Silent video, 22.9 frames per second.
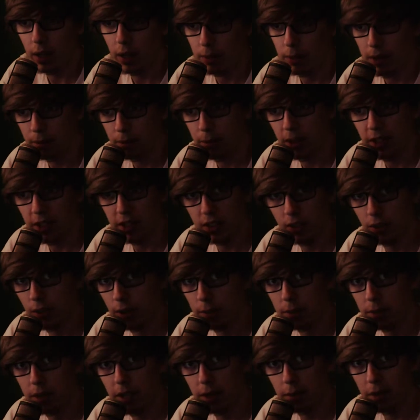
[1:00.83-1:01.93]
ich ein paar
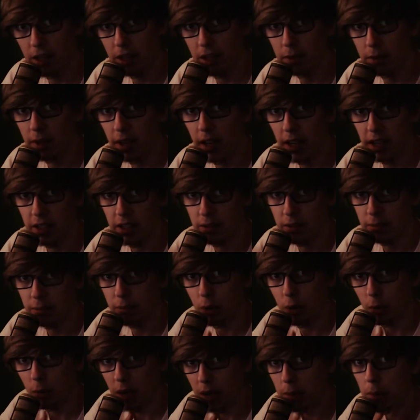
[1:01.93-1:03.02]
Streams halt manchmal echt
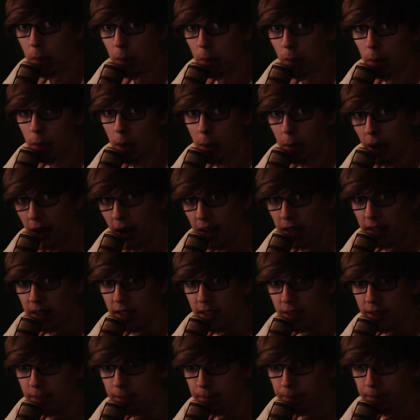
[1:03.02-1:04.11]
Probleme mit meinem
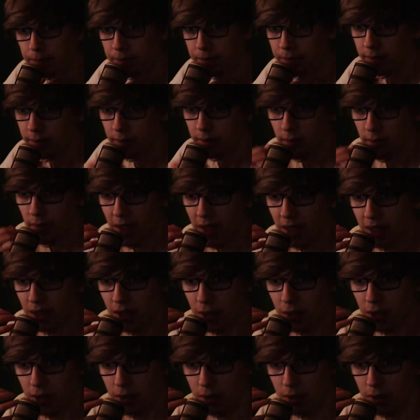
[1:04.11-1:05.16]
Hals und